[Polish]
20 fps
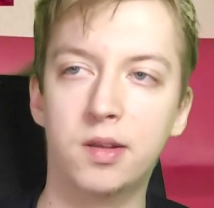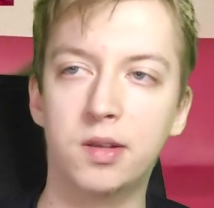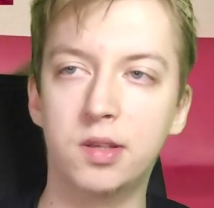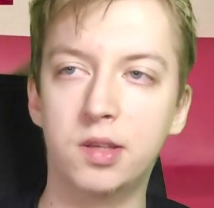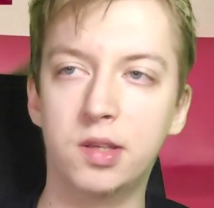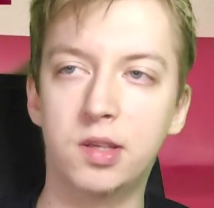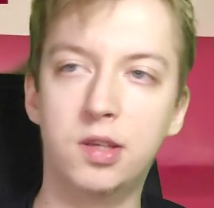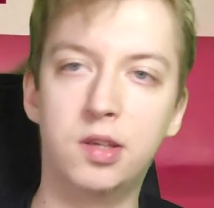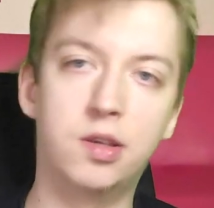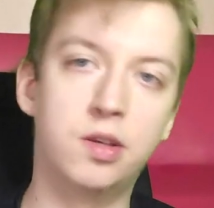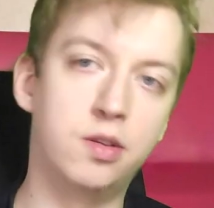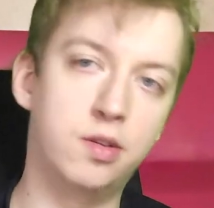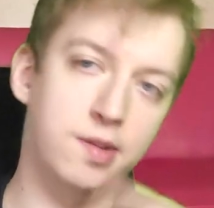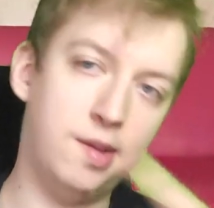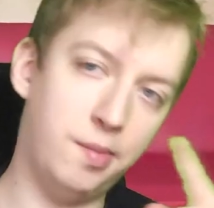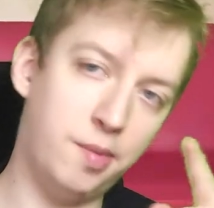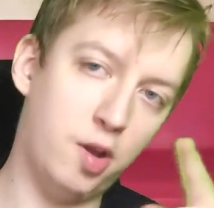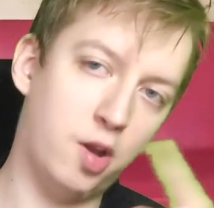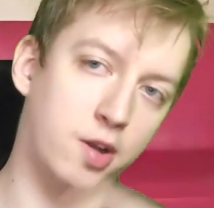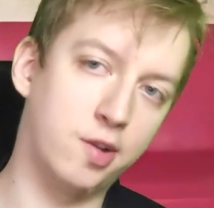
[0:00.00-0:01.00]
I
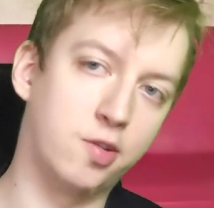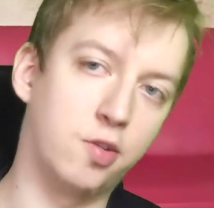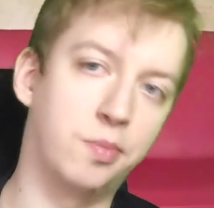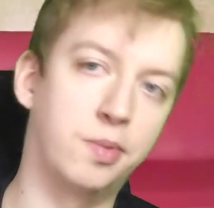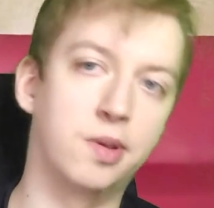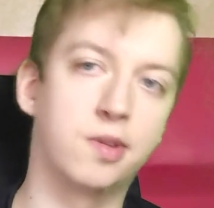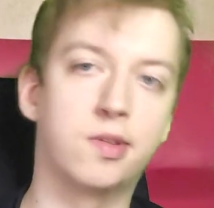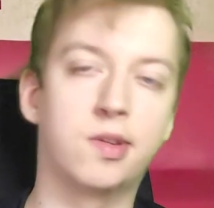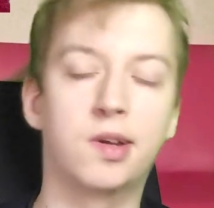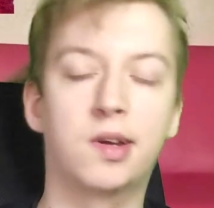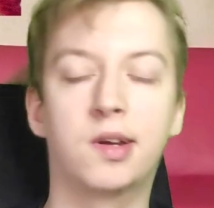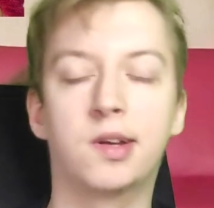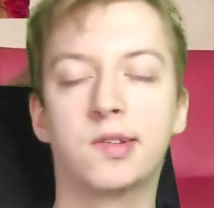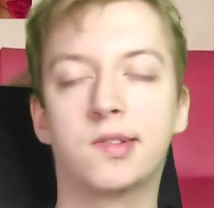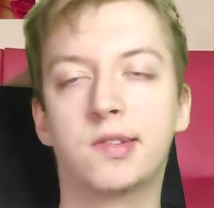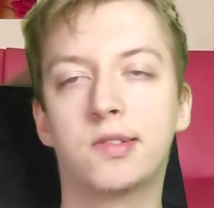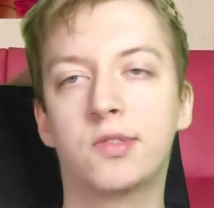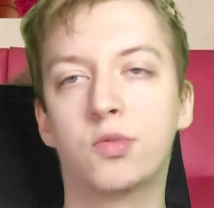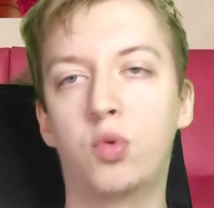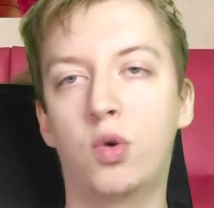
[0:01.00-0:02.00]
zabiorę sobie te
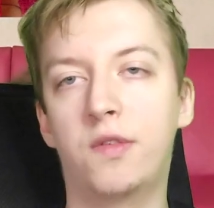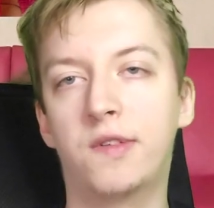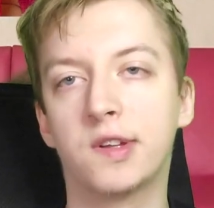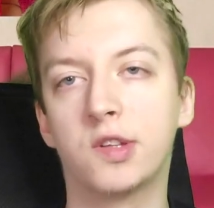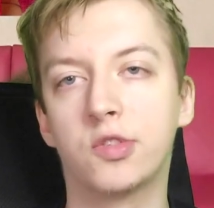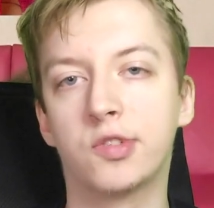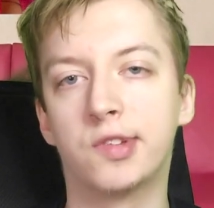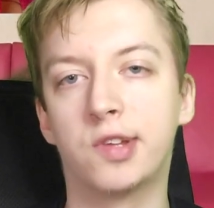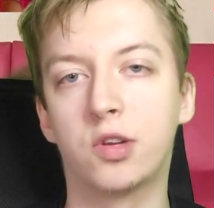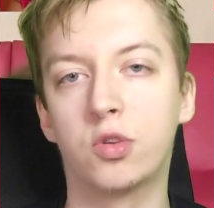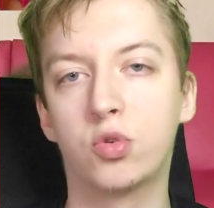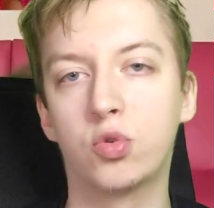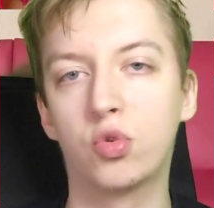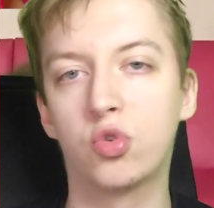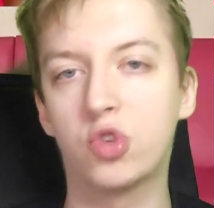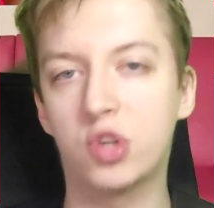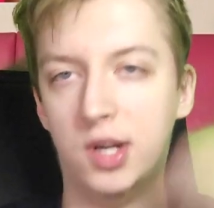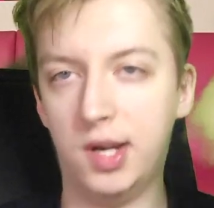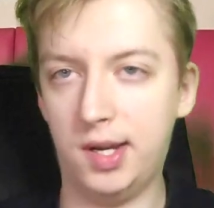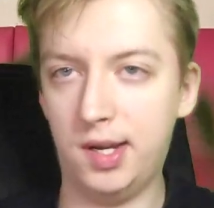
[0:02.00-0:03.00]
słowa do
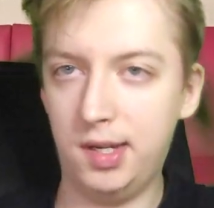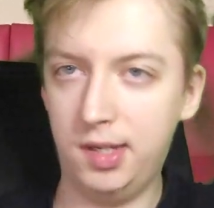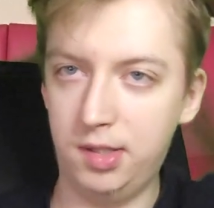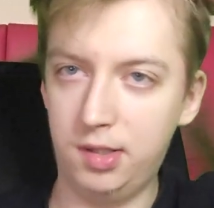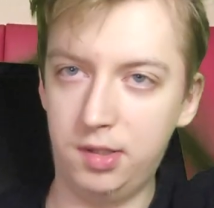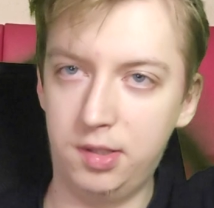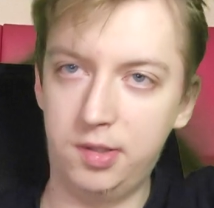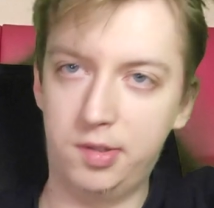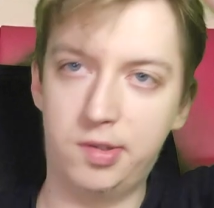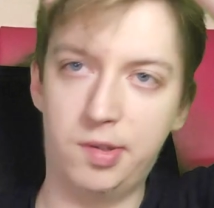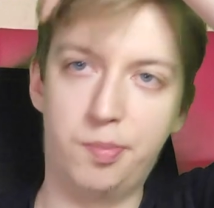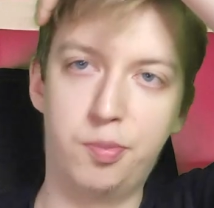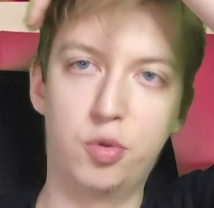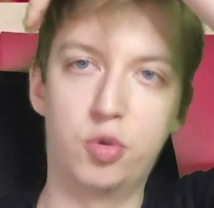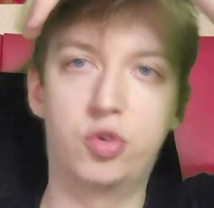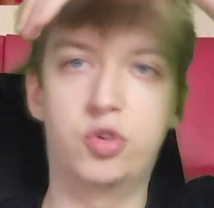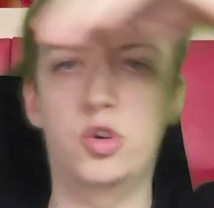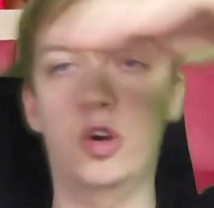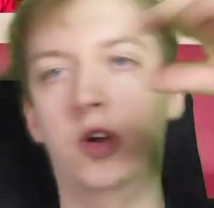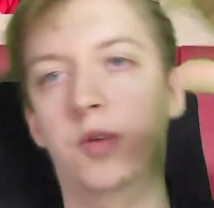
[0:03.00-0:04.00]
serduszka i
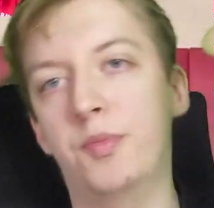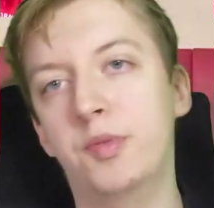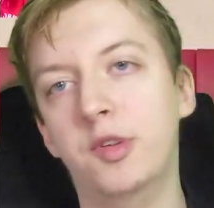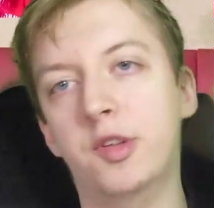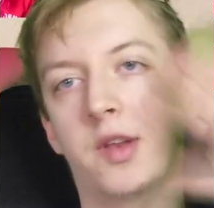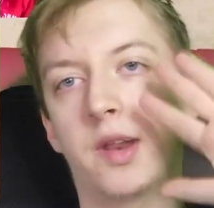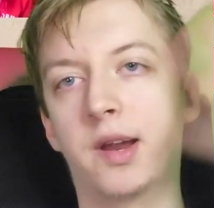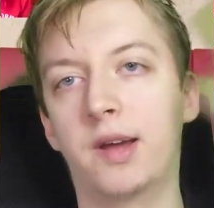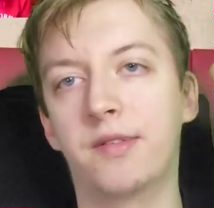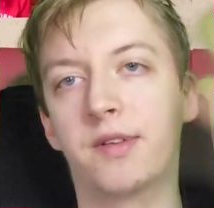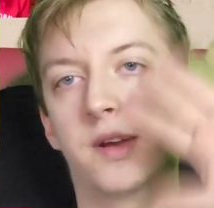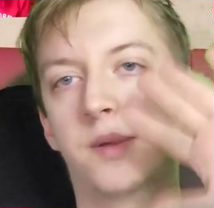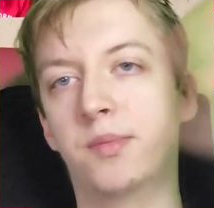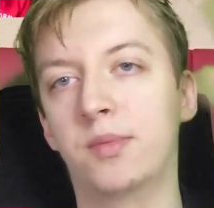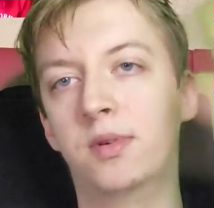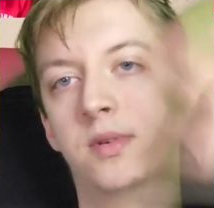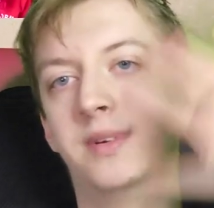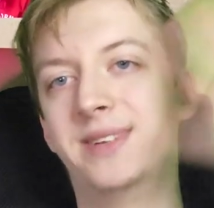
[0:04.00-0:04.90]
cieplusio, pozdrawiam.